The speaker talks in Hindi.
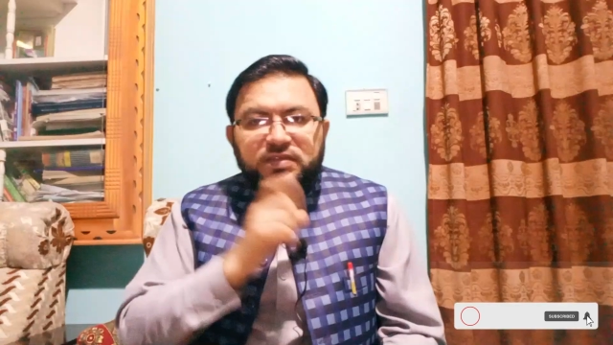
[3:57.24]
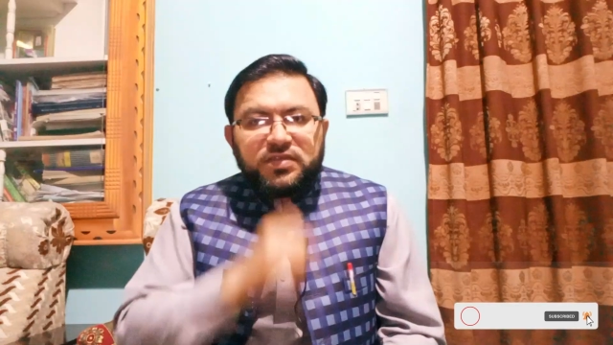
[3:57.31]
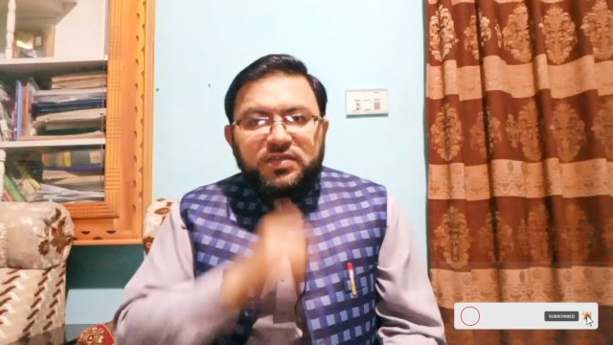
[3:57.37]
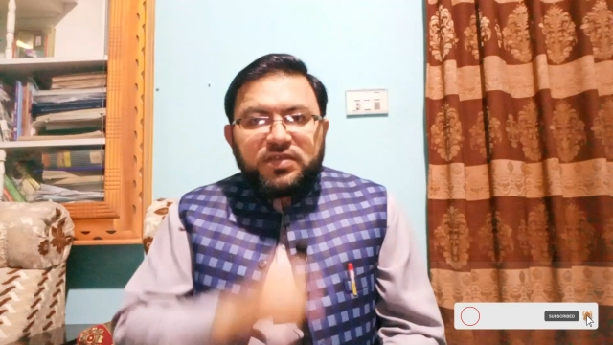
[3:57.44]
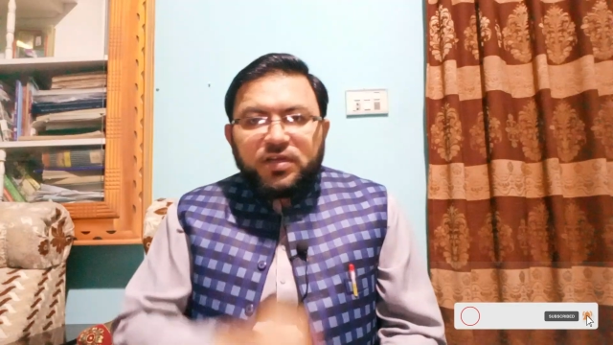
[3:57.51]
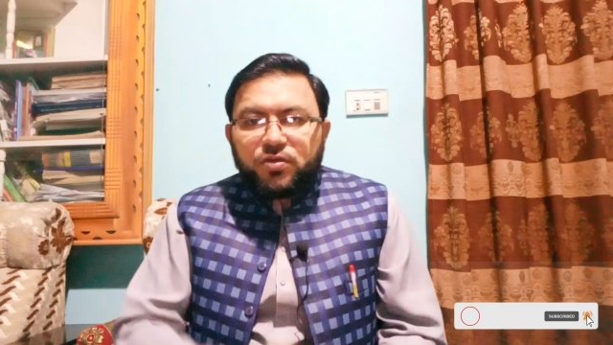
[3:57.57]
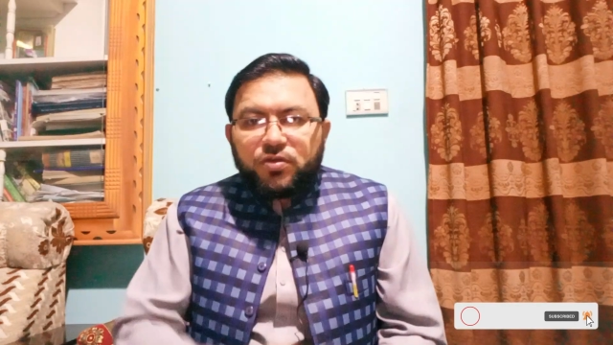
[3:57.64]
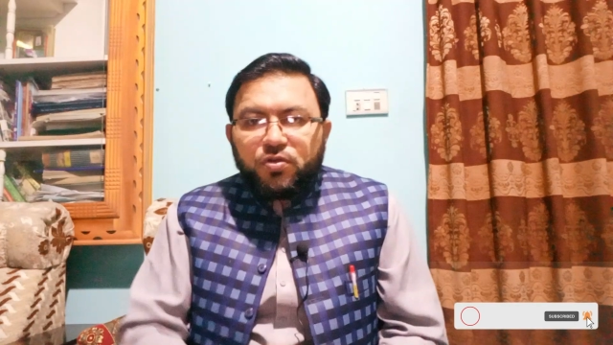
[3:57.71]

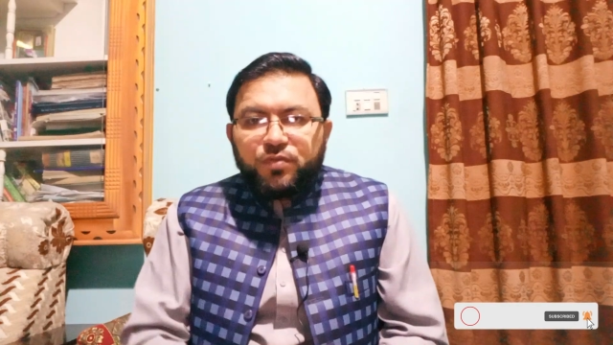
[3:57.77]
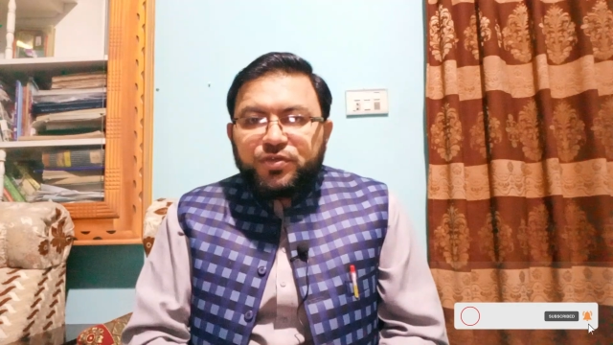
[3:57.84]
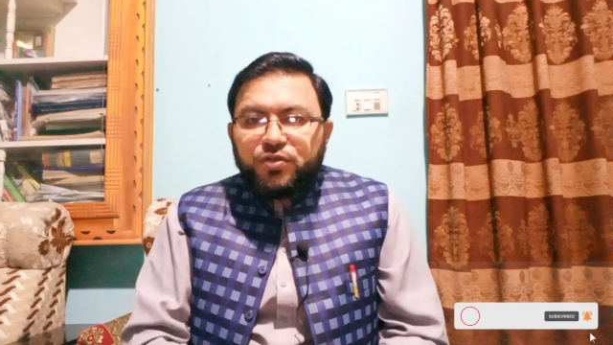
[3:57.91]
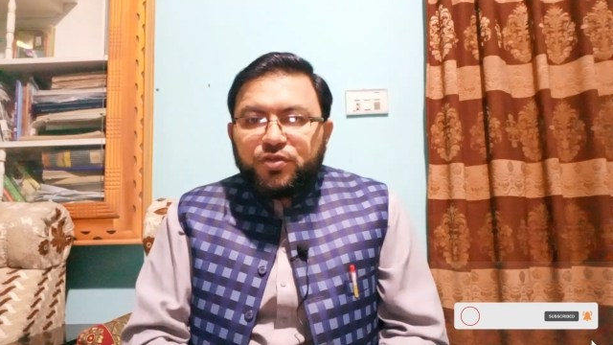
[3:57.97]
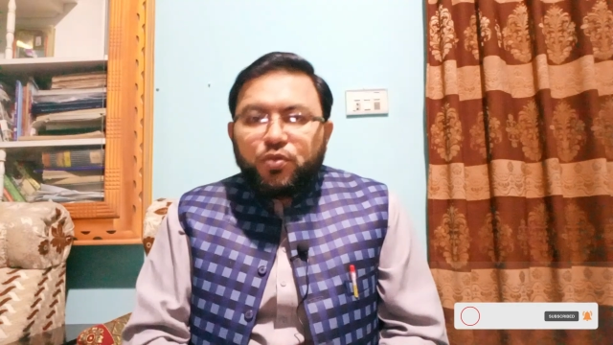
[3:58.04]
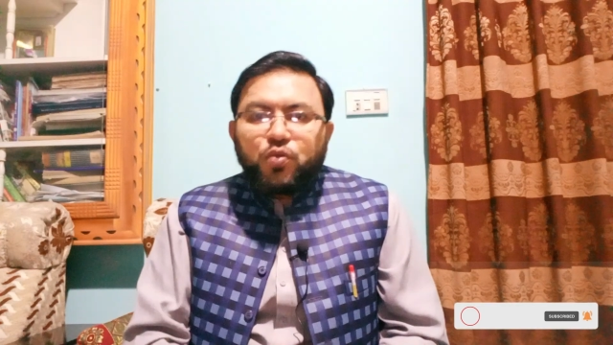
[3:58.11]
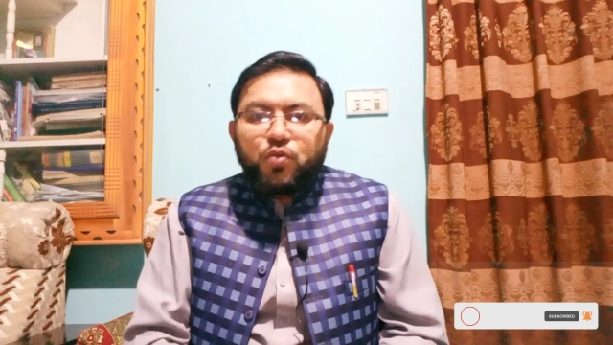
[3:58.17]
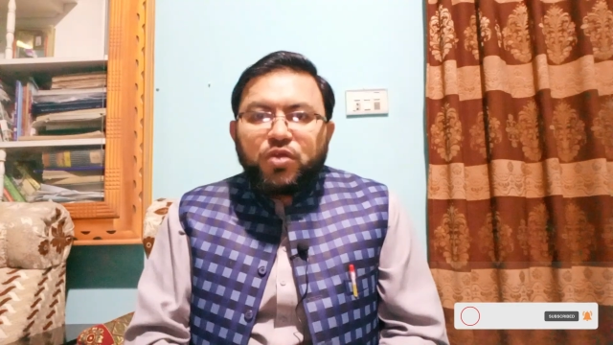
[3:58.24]
हज़ार
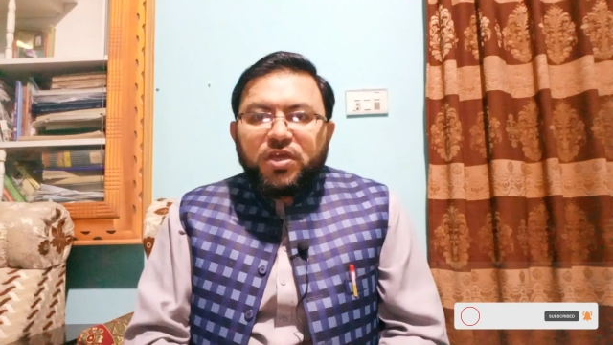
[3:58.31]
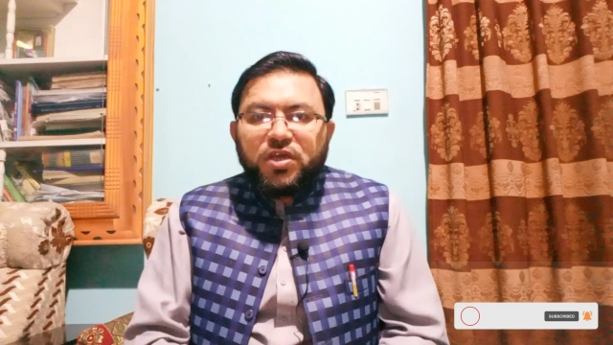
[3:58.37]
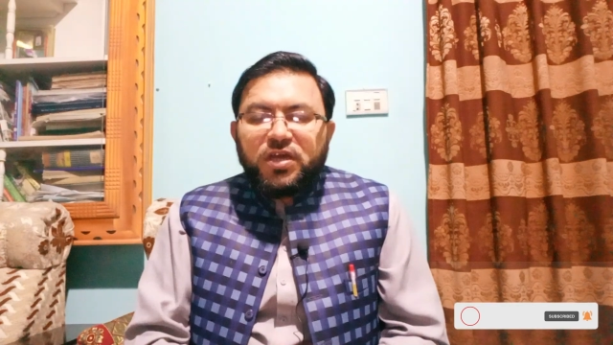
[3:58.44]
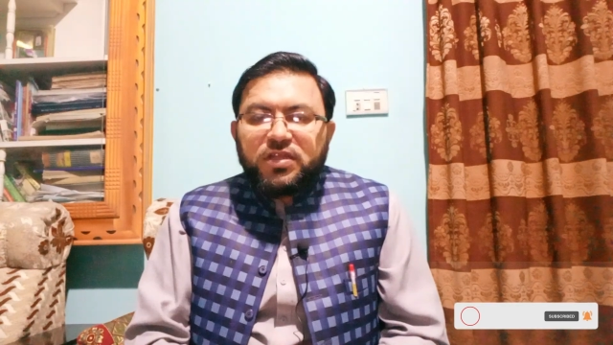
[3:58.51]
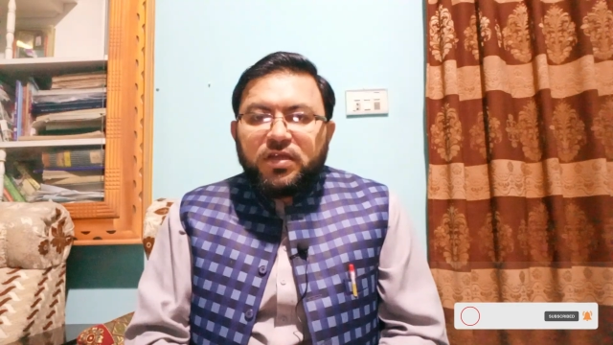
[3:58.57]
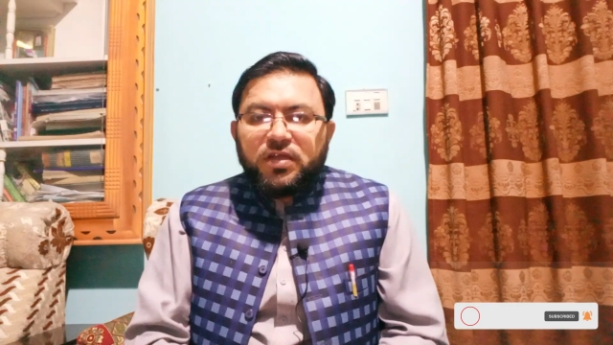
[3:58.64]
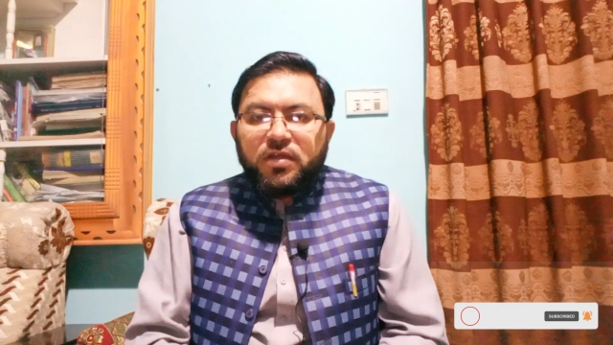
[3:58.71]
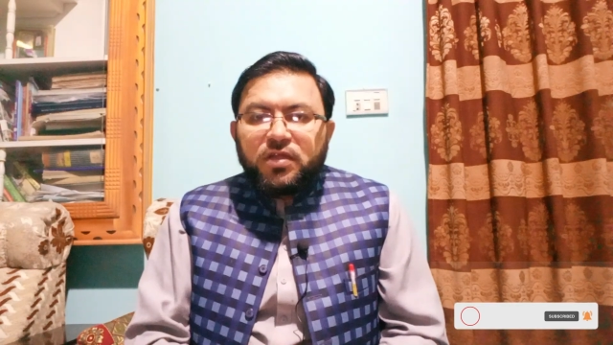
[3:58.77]
किलोमीटर दूर गया
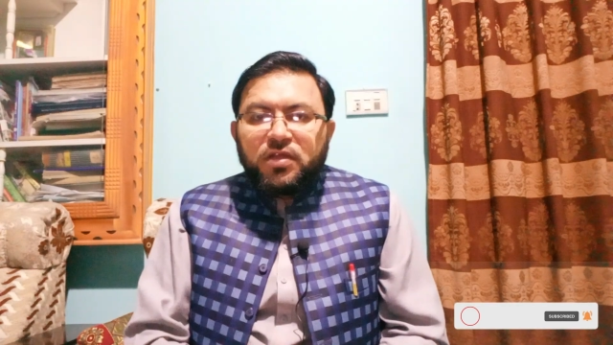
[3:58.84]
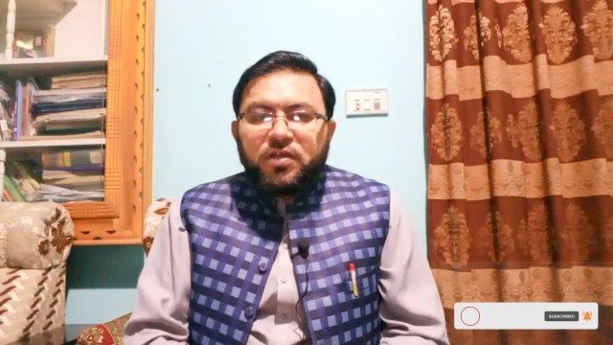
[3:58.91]
था